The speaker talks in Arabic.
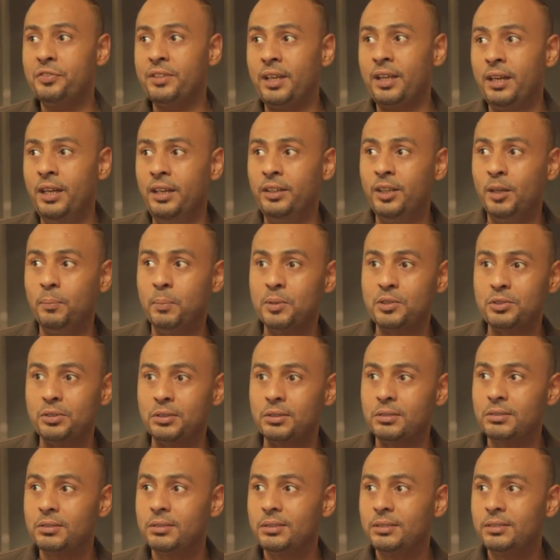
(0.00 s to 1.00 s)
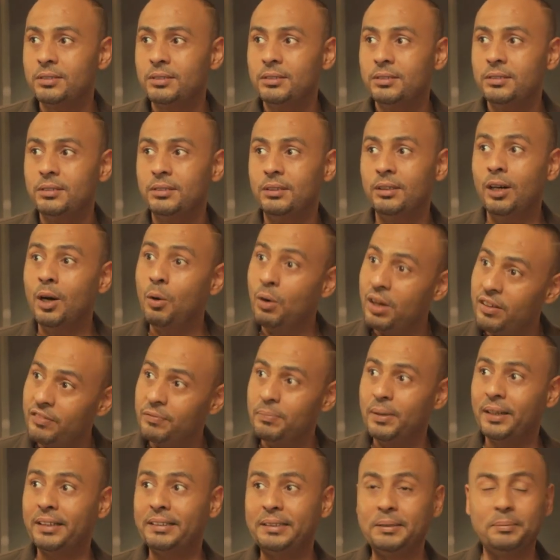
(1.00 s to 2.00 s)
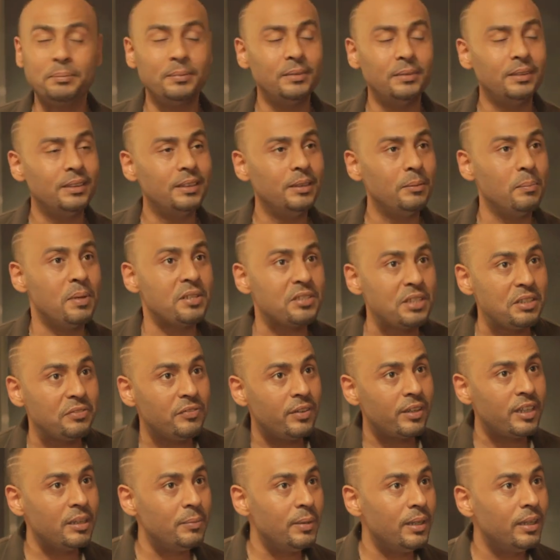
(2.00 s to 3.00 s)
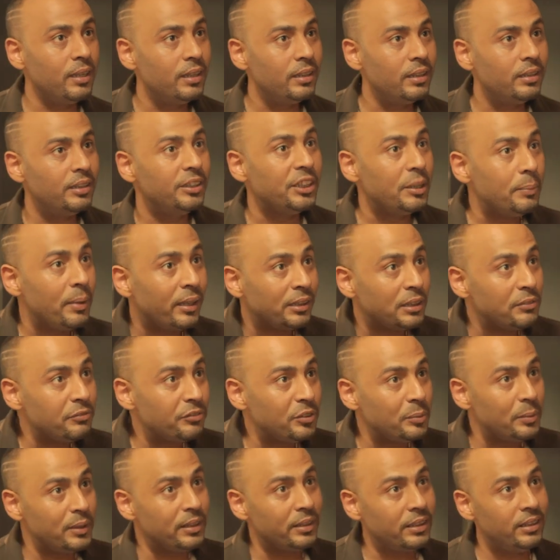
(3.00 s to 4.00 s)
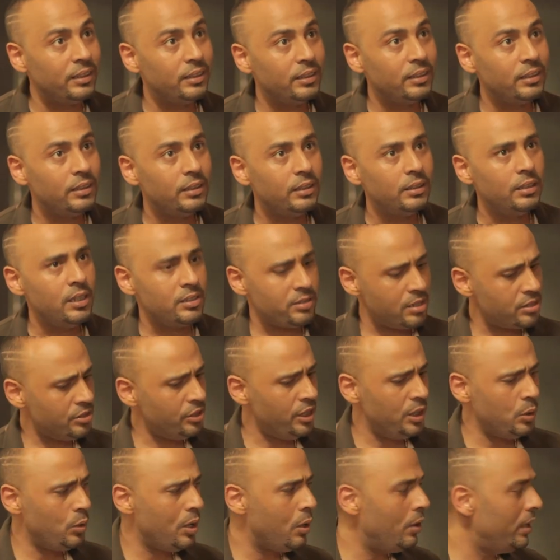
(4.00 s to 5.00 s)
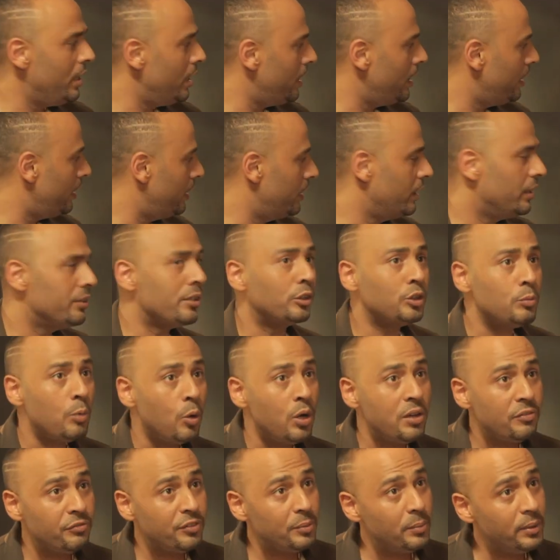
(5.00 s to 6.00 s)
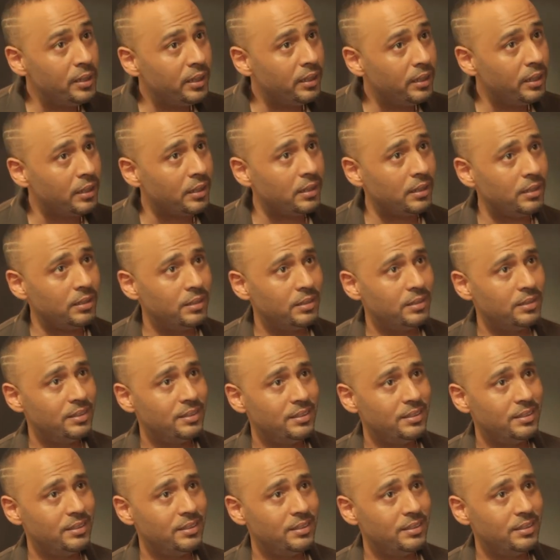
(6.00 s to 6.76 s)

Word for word: وقفت على حيلها اتبسطت اه واقف بخت بس الفرق بقى اني بخدم في ملكي احساس حلو قوي يا اخي انك تبقى واقف في ملكك